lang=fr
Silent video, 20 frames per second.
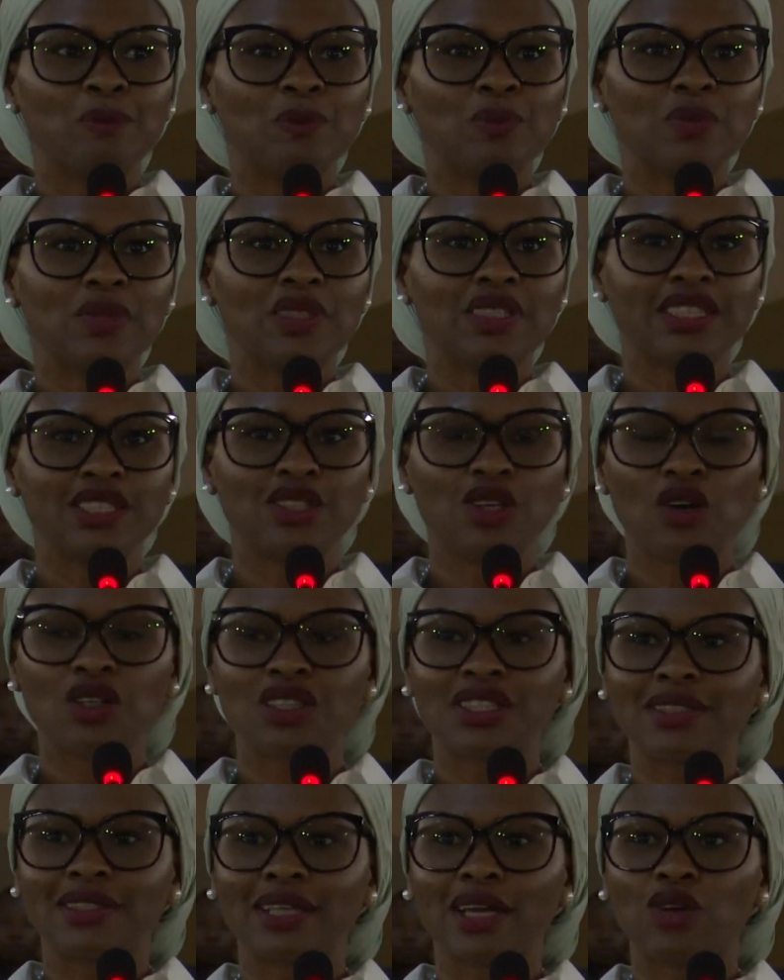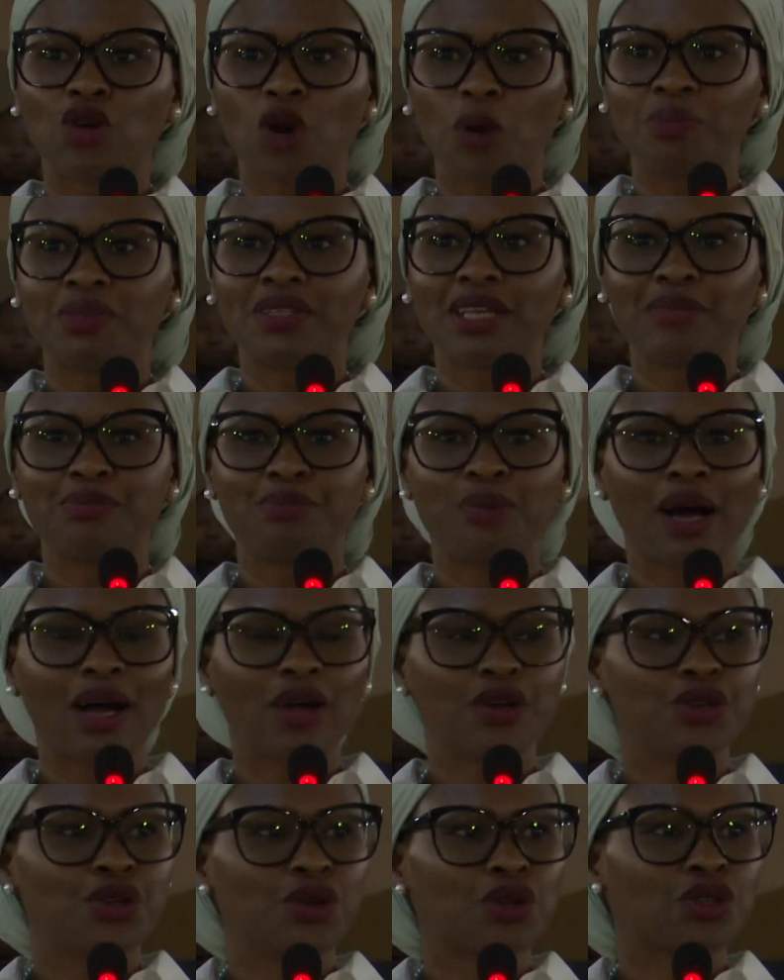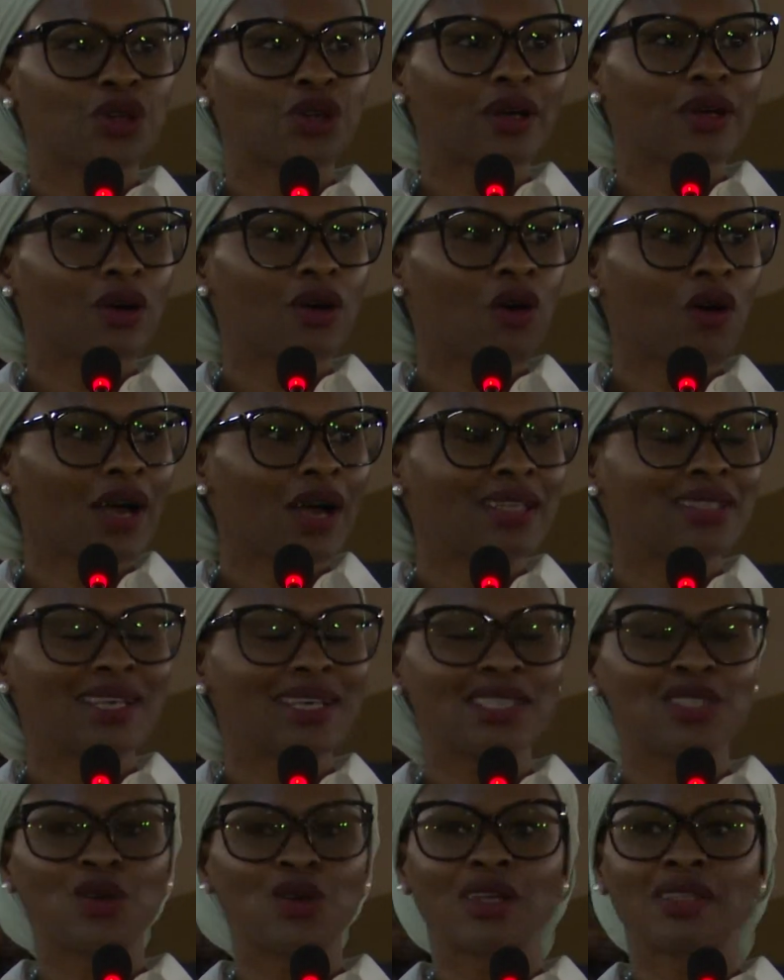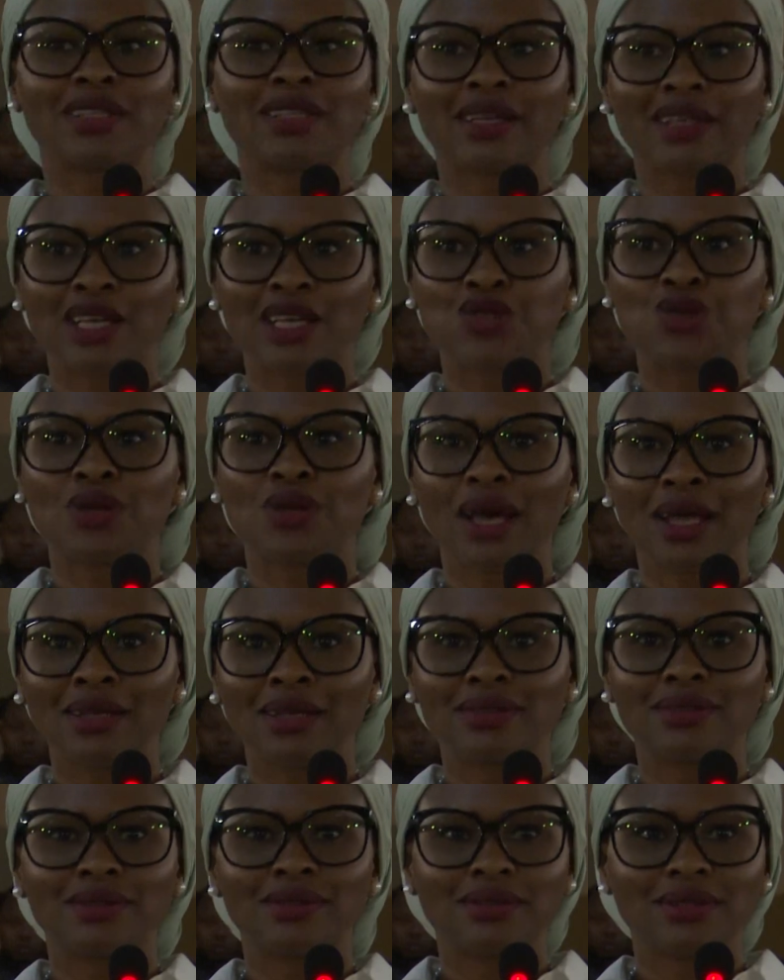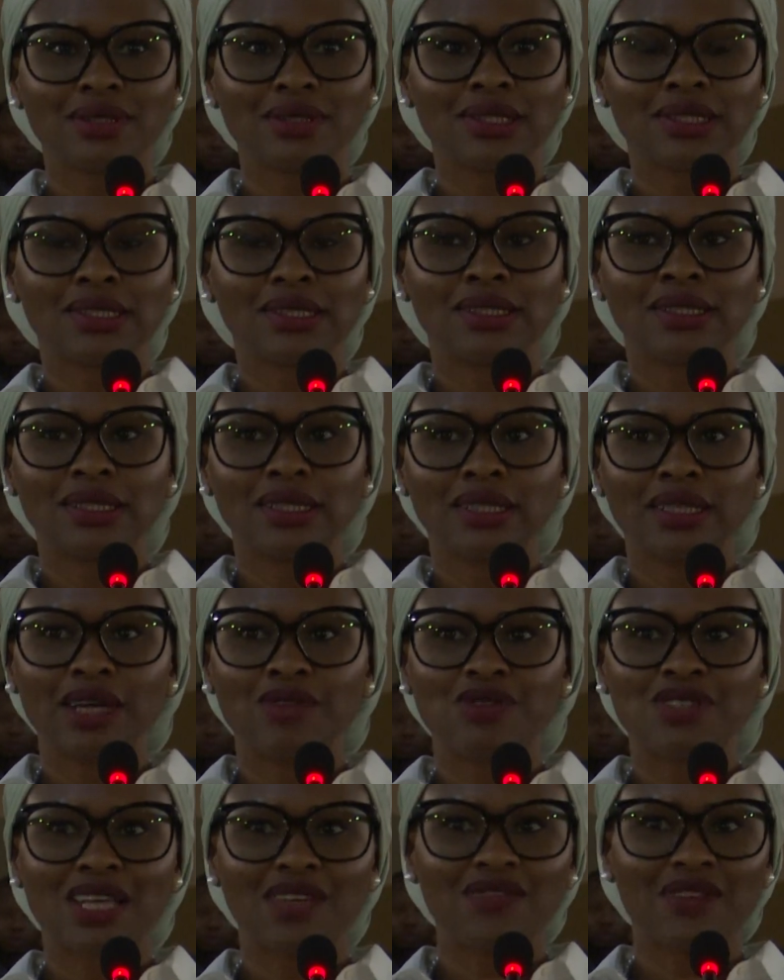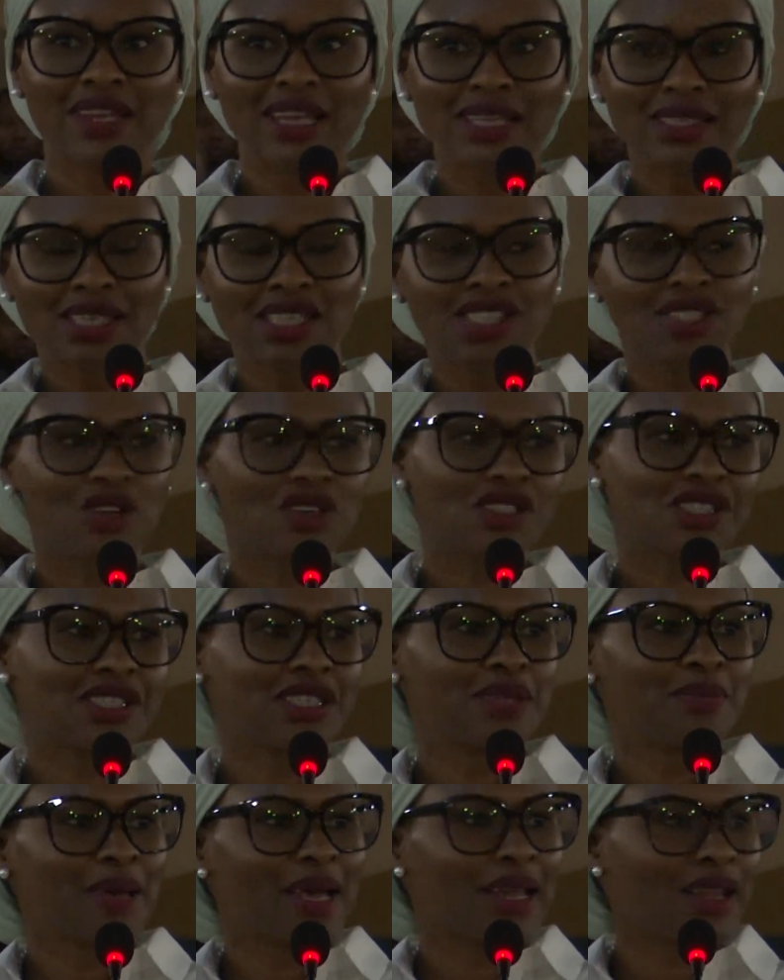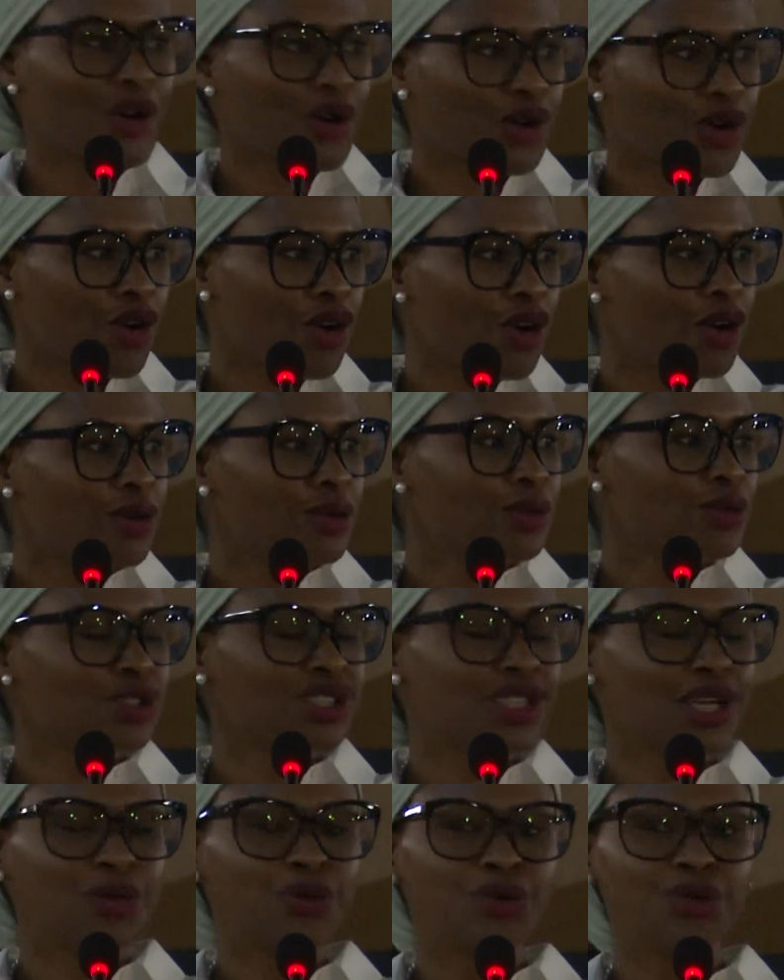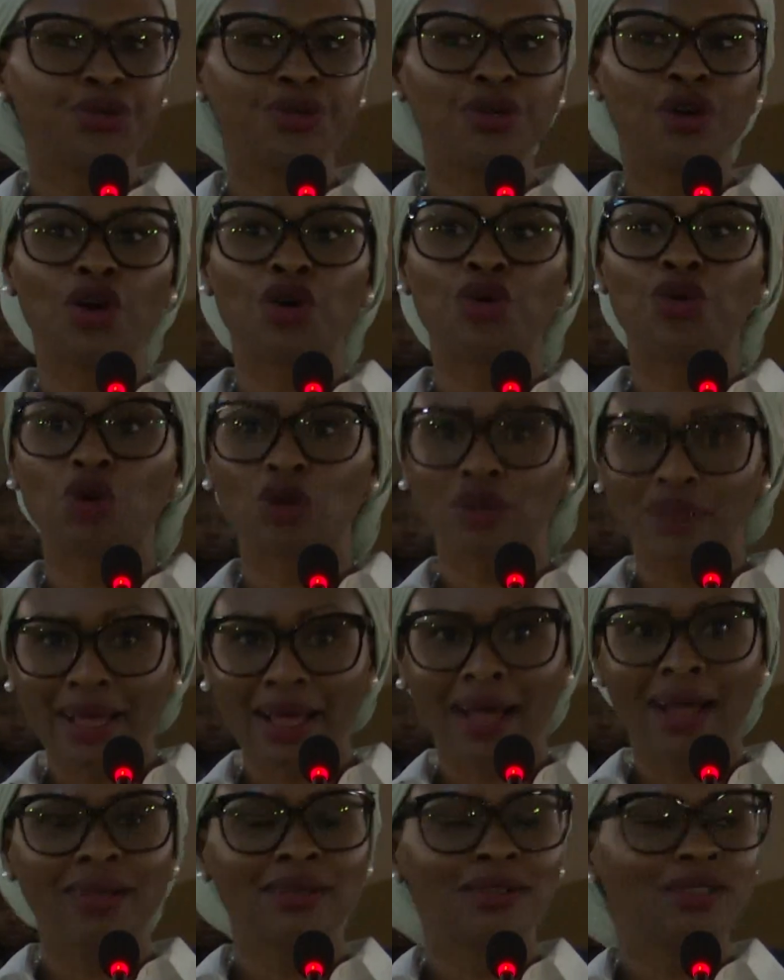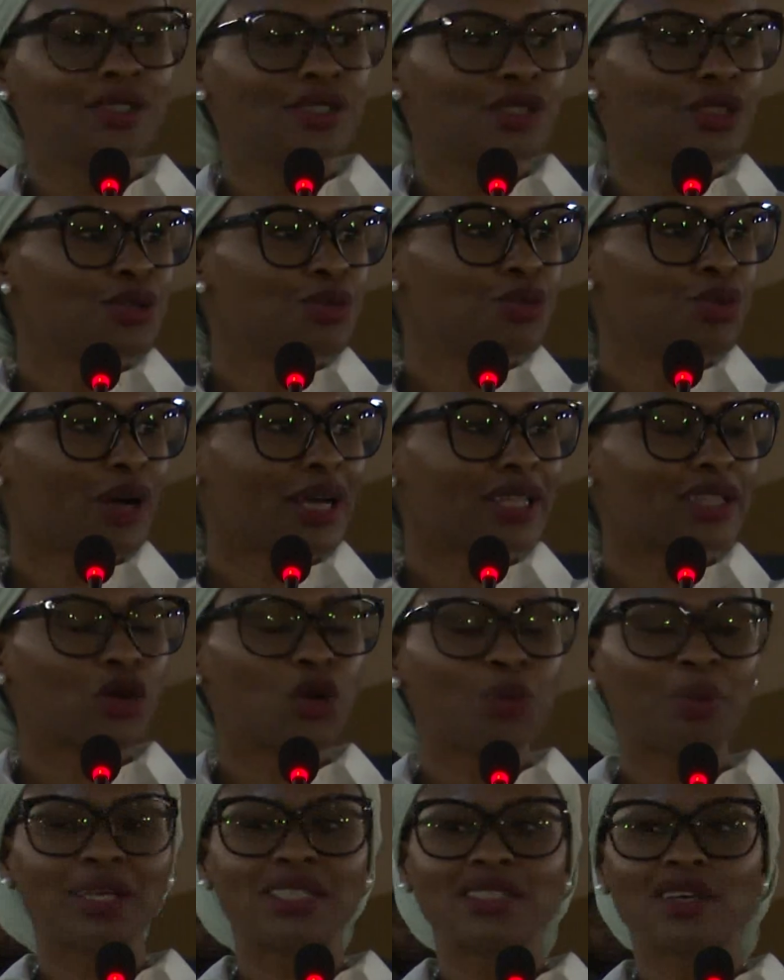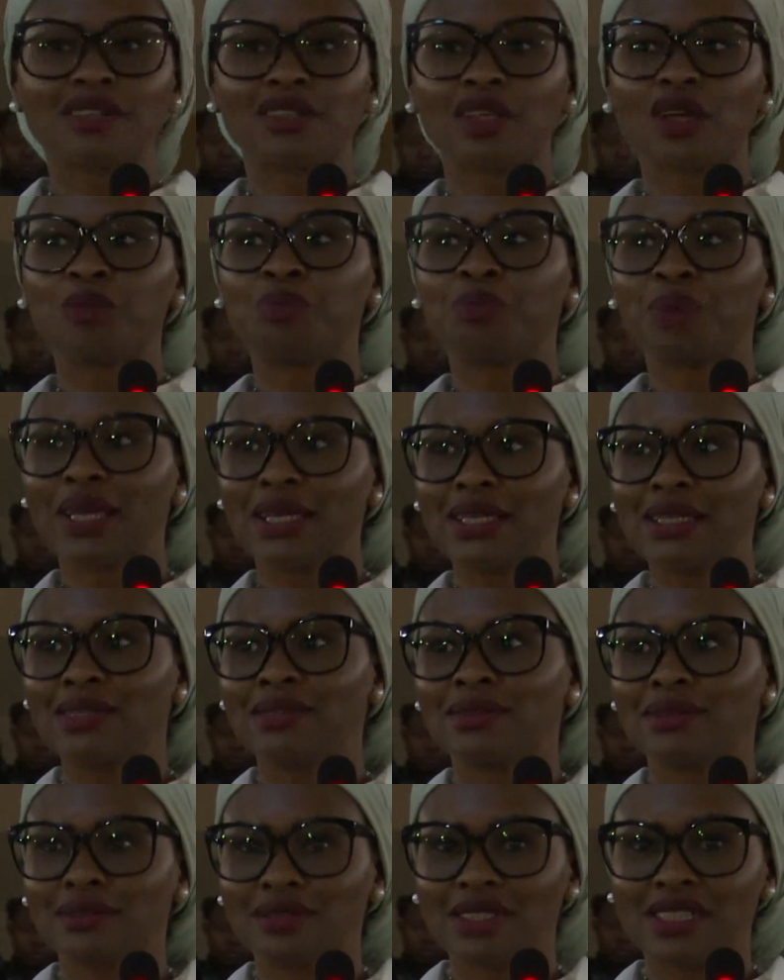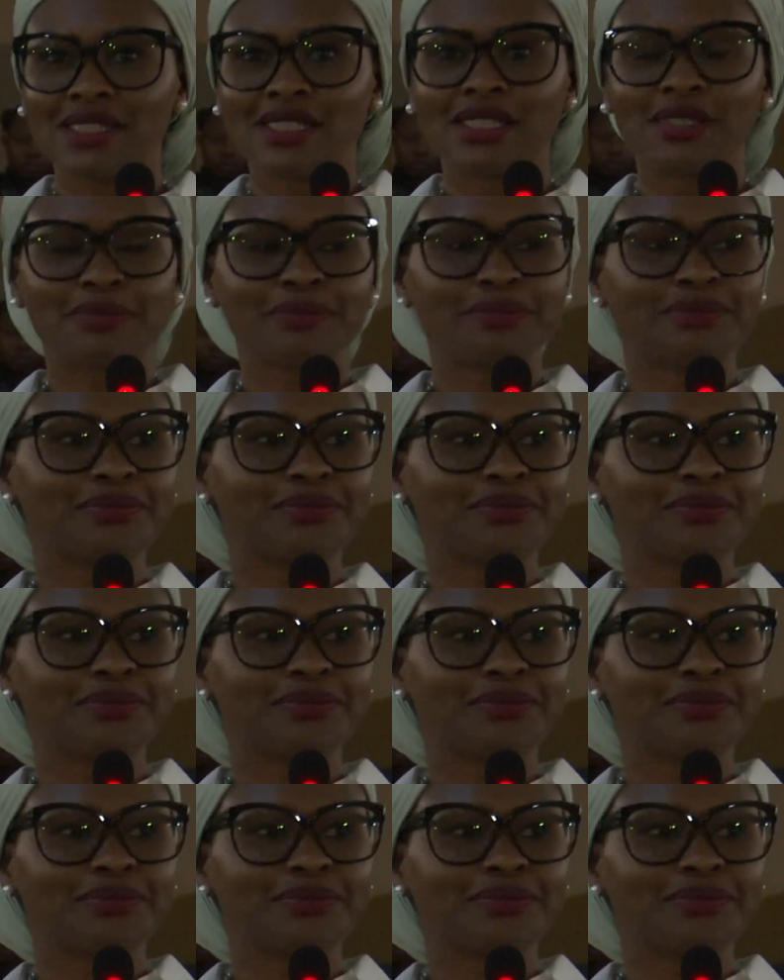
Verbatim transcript: Sinon, j'étais cooptée par une autre organisation internationale et vous avez les échanges d'emails encore, où j'ai eu un contrat pour être représentant de pays ici,